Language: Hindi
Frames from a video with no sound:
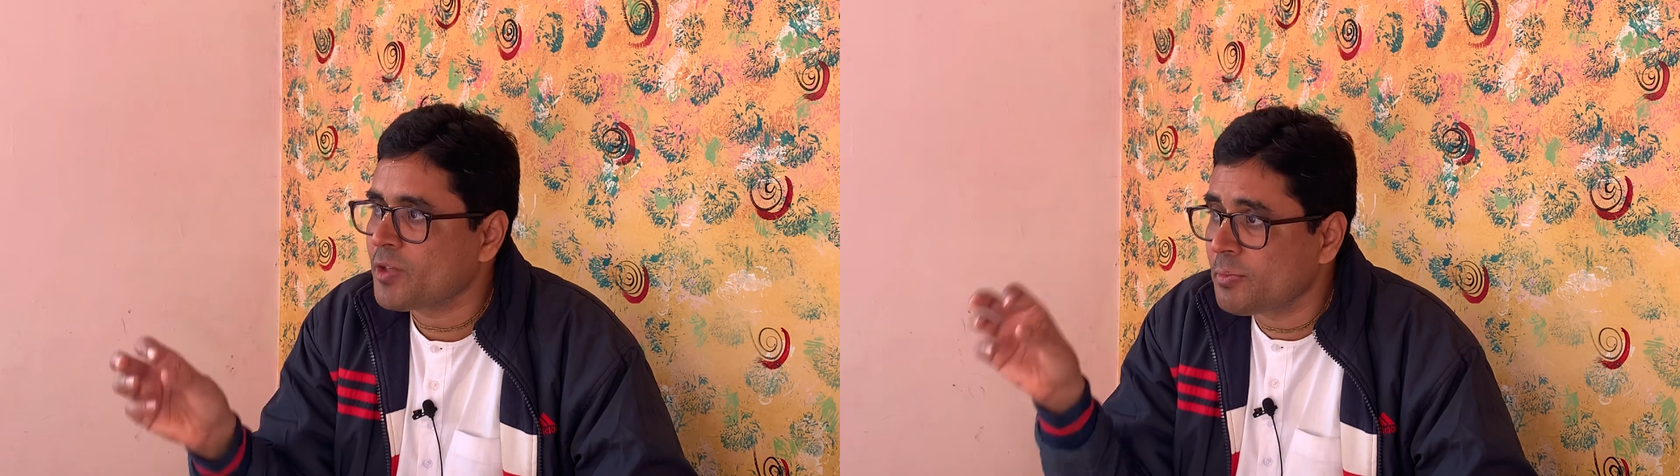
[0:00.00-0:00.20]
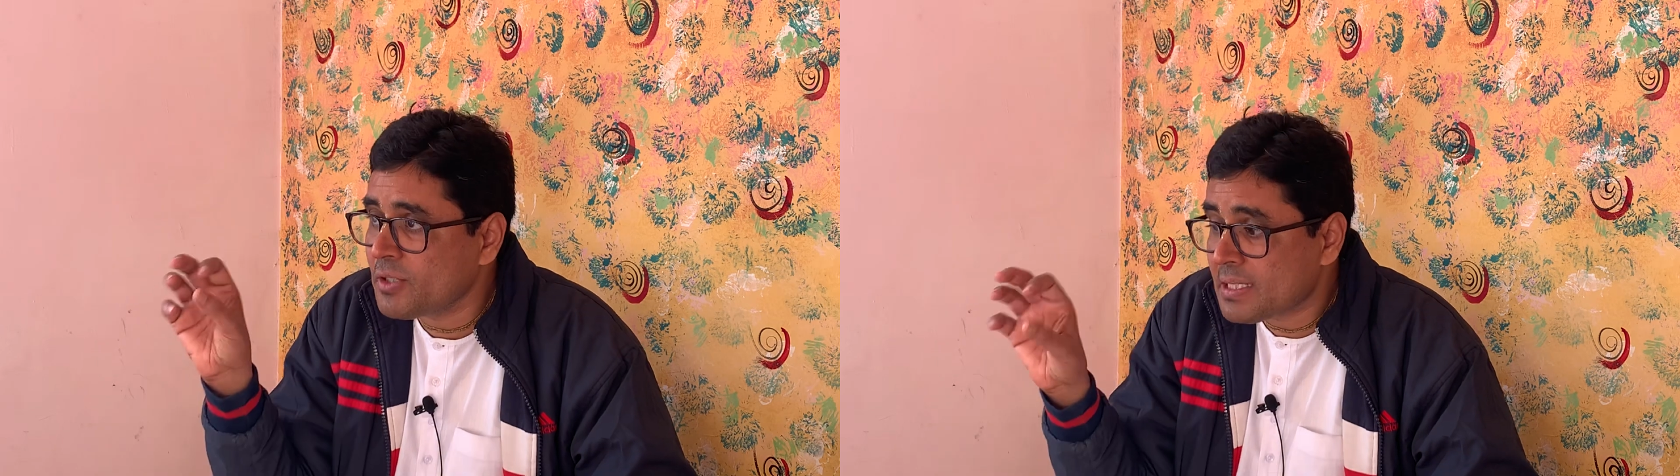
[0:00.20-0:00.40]

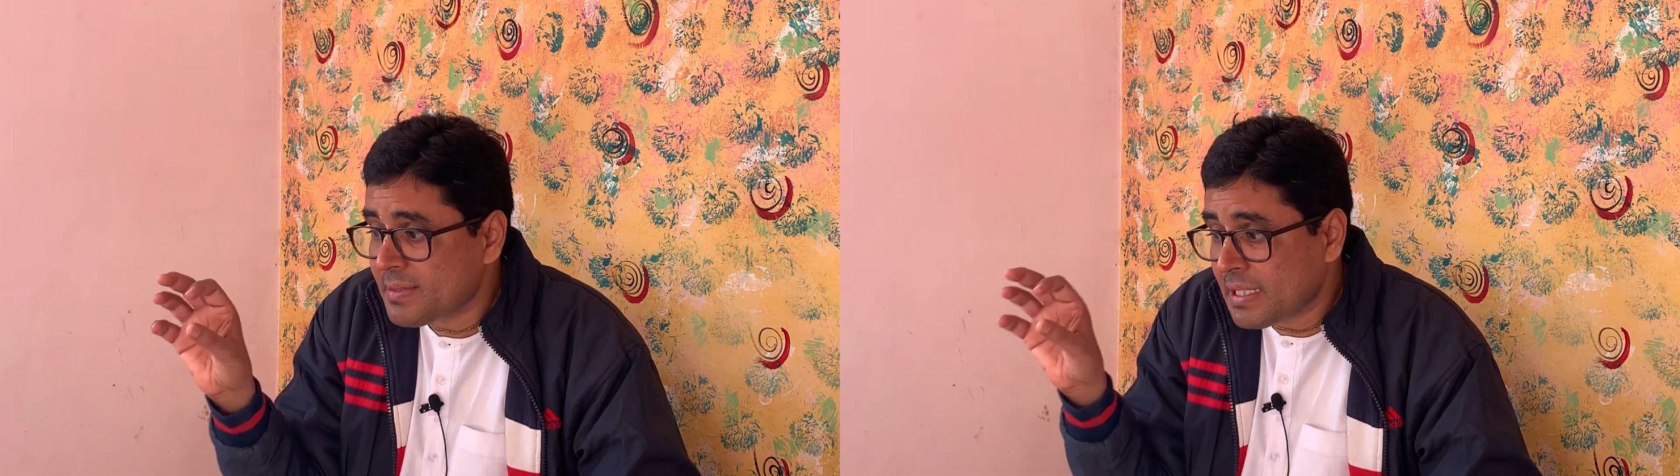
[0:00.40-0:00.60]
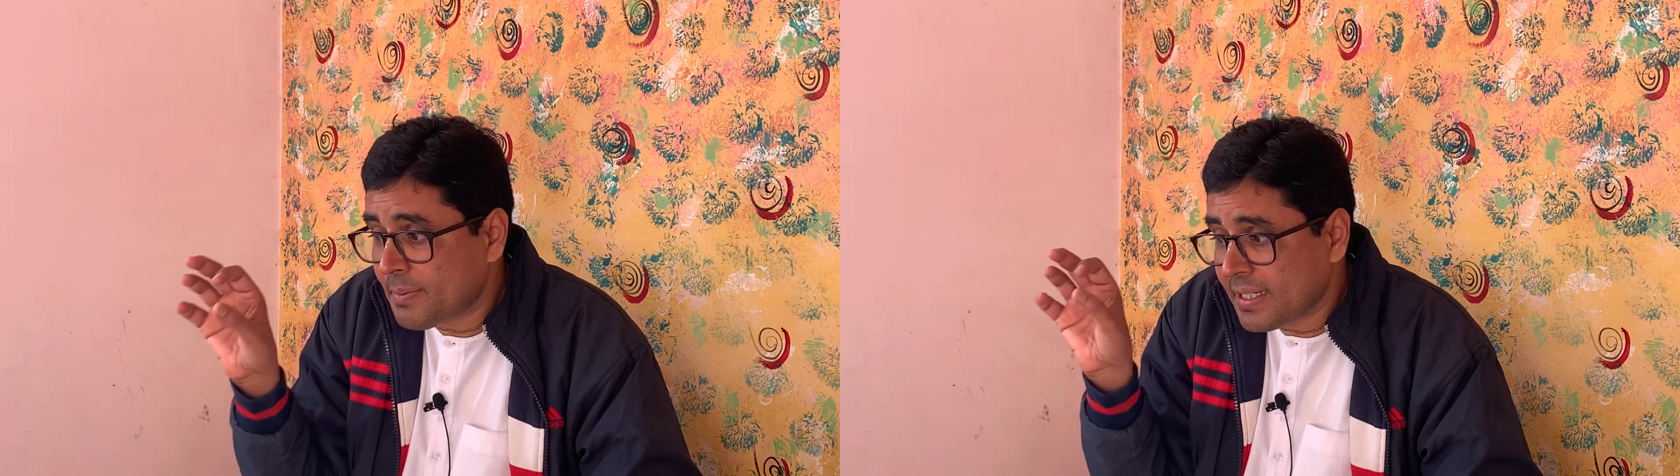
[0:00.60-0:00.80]
तो हमें
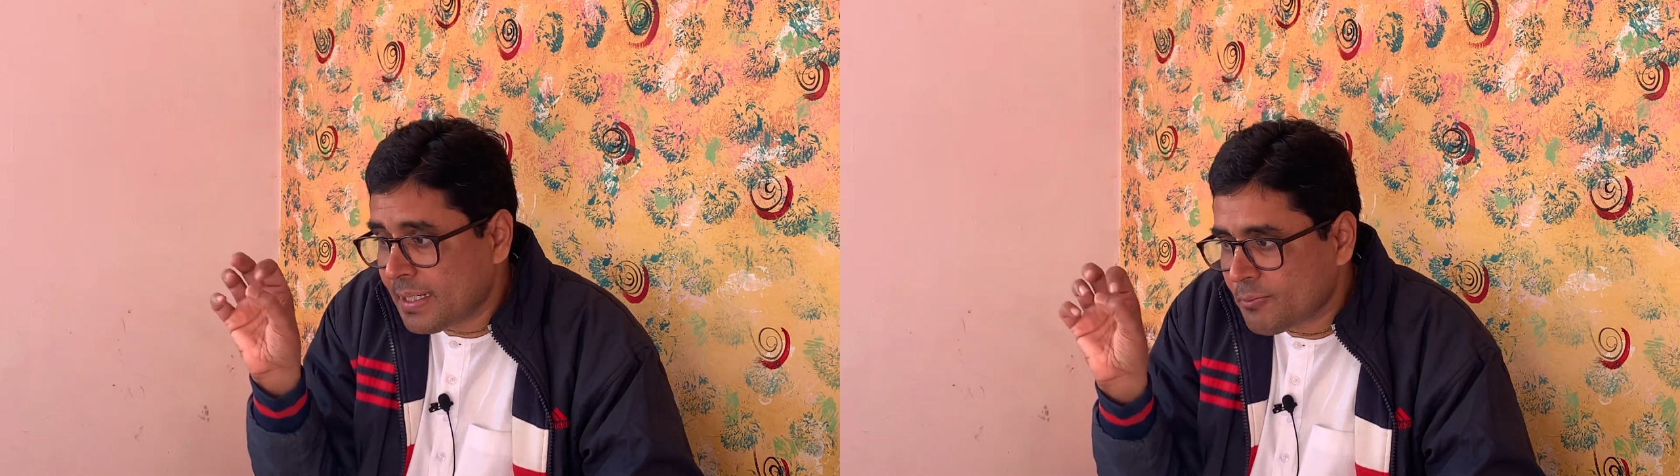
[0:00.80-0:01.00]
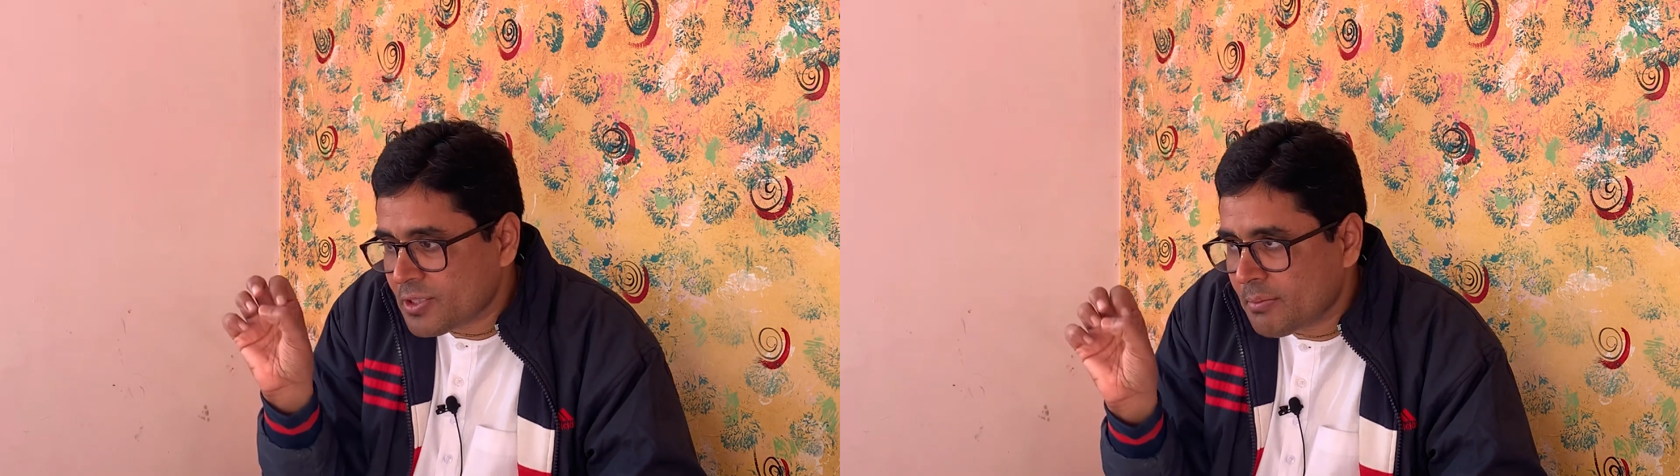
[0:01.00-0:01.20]
समझना पड़ेगा
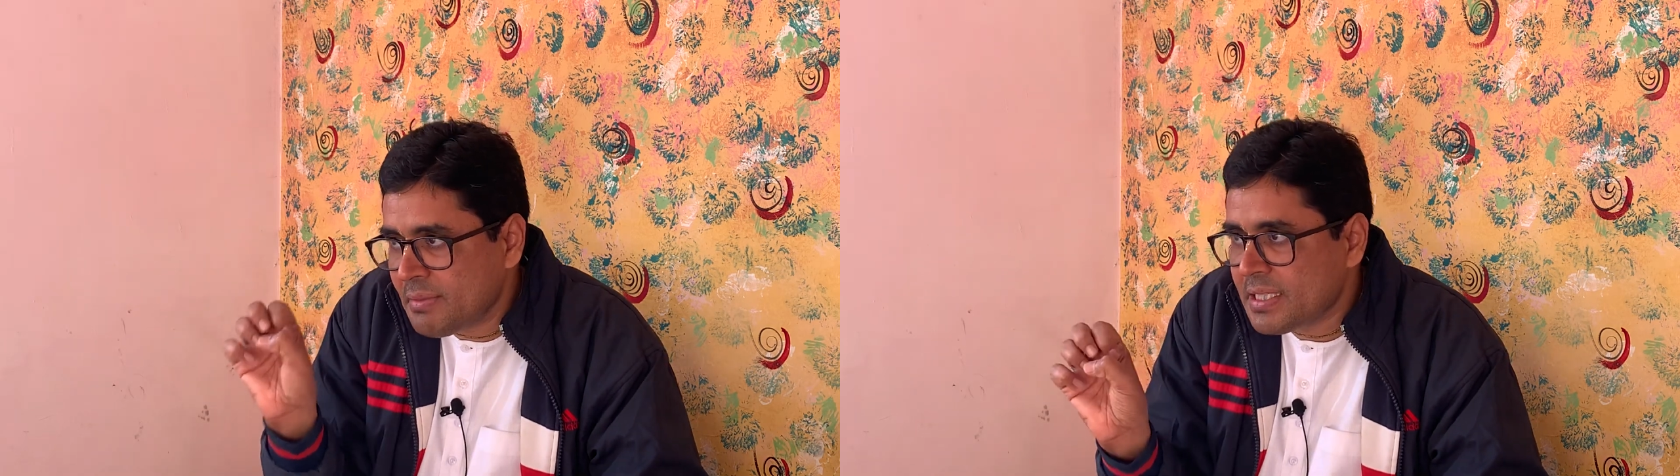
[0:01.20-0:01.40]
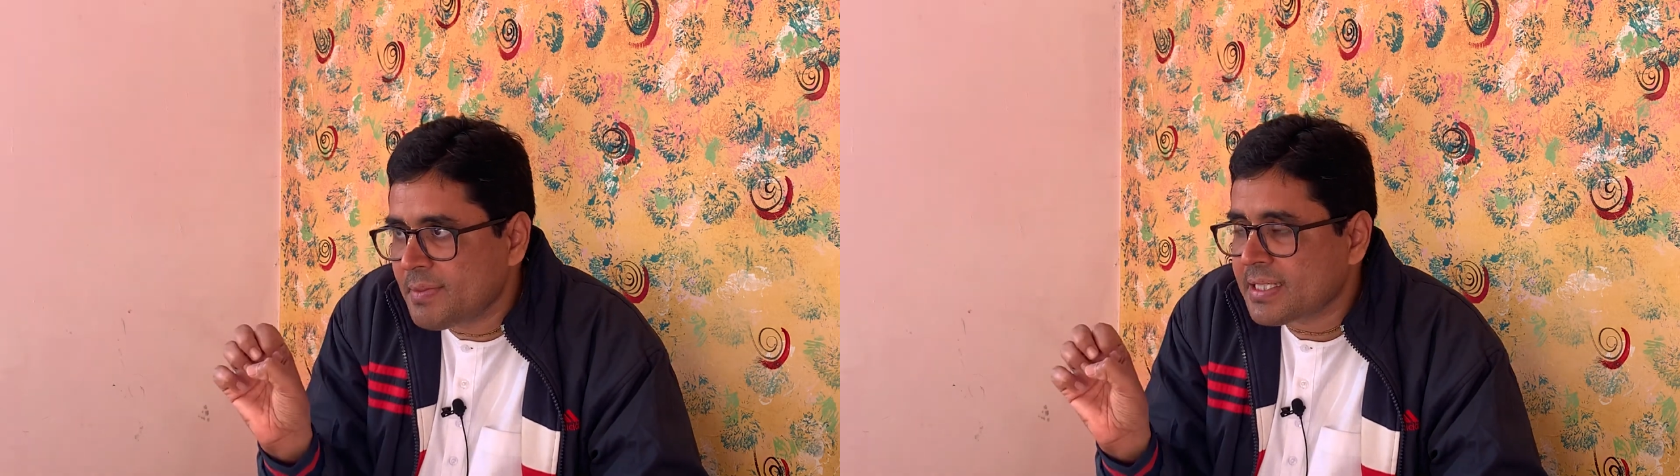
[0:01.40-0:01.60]
हमको सबमिसिव